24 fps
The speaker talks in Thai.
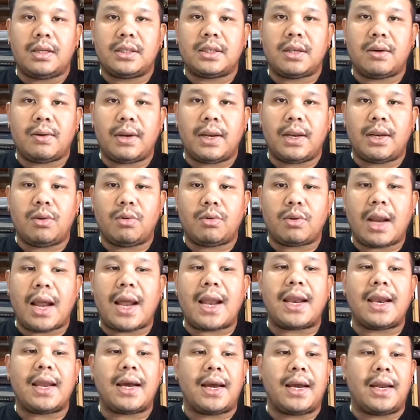สวัสดีทุกท่าน
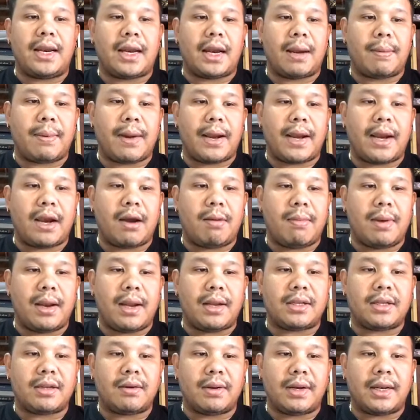เลยนะครับใครเข้ามาแล้
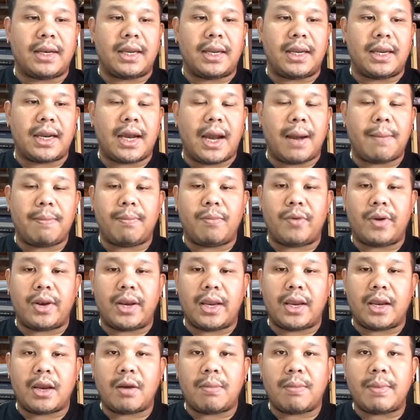ว สวัสดีครับ วัน
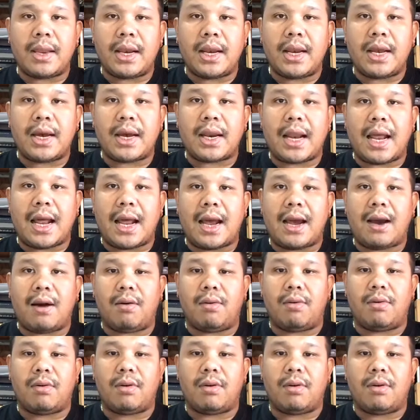นี้ก็มีเรื่องราว